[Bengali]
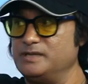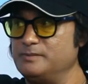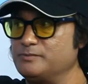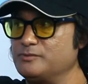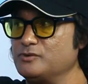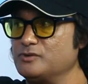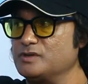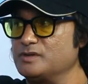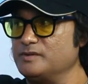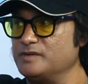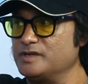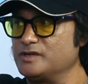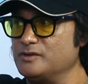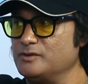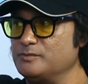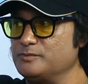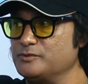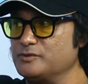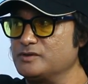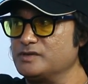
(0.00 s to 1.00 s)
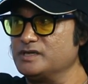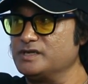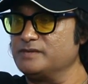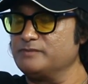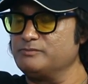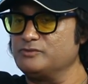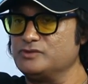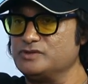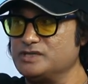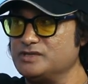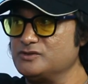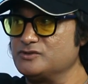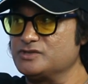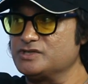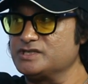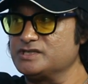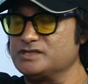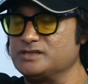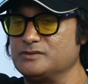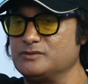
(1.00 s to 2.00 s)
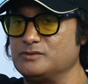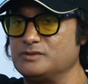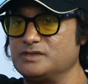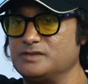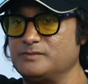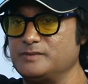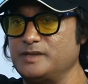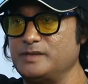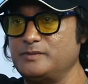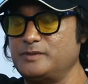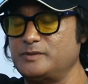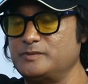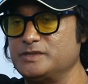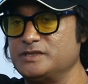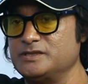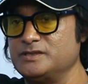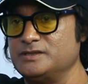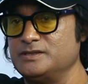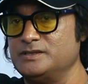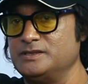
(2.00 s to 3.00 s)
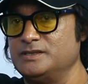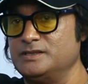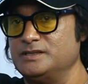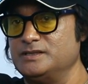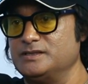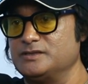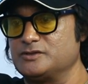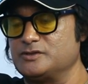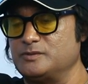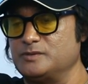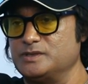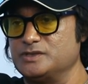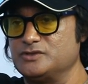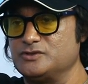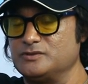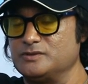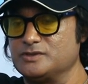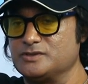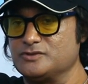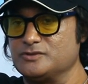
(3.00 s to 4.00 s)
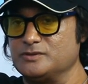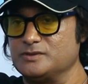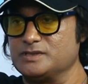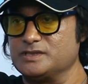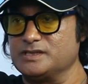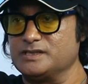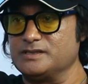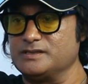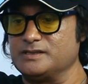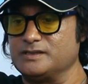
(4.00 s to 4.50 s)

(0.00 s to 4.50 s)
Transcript: হেল্প করতাম একে অপরকে বোঝানোর চেষ্টা করতাম এইভাবে সময় চলতে চলতে